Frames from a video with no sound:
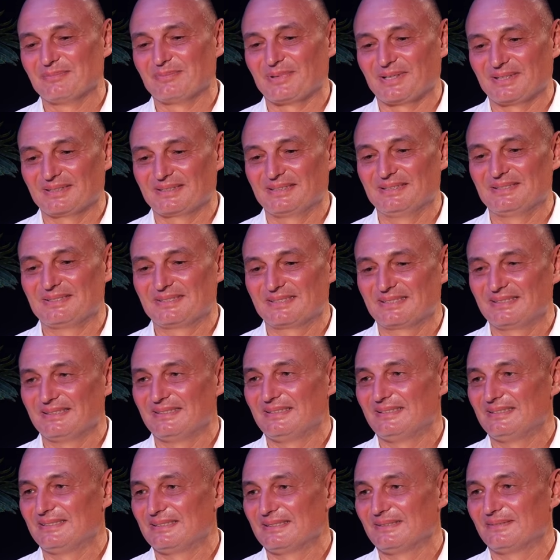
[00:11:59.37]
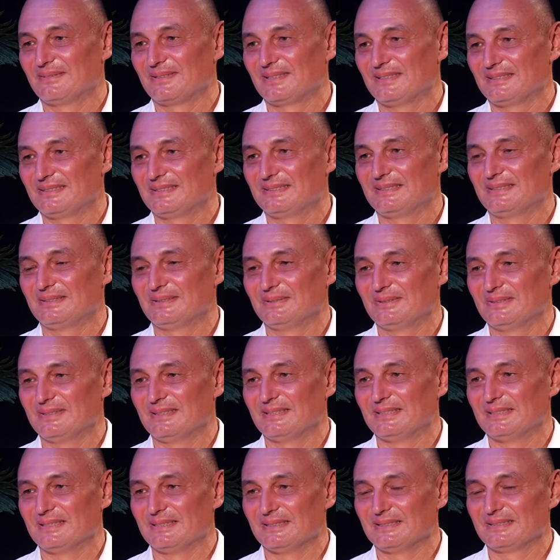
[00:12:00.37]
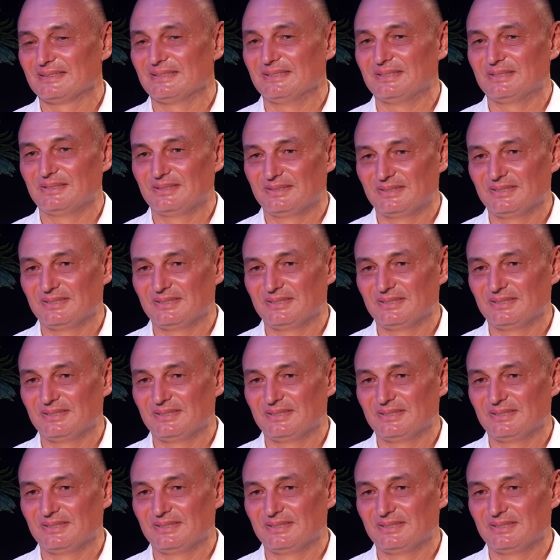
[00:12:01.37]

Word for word: Транспортировать, нельзя наверное, в России, очень дорого да, и вообще